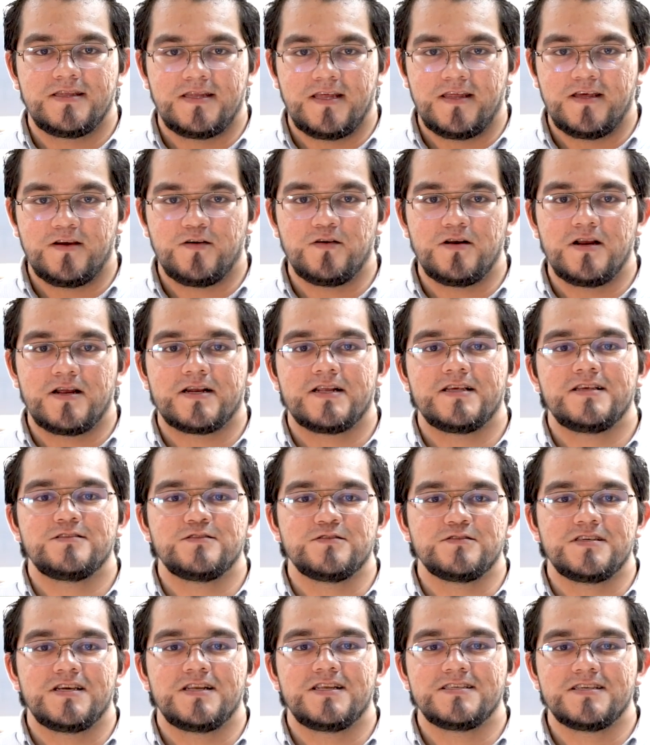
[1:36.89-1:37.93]
Te dejo las redes
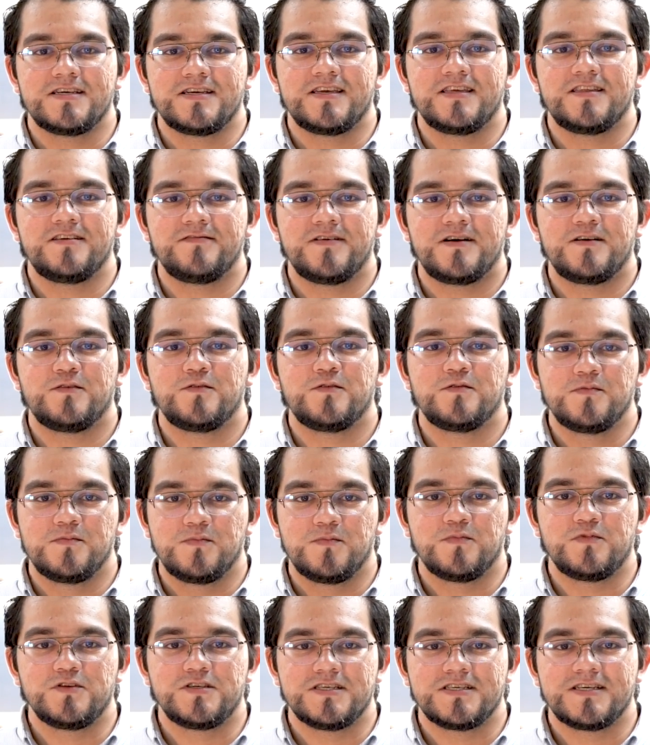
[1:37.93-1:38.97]
sociales aquí debajo.
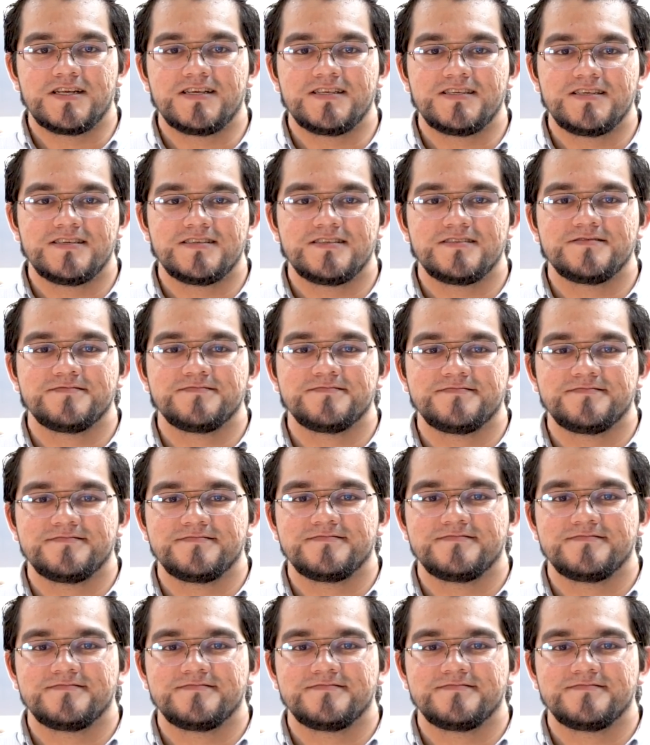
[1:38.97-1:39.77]
Muchas gracias.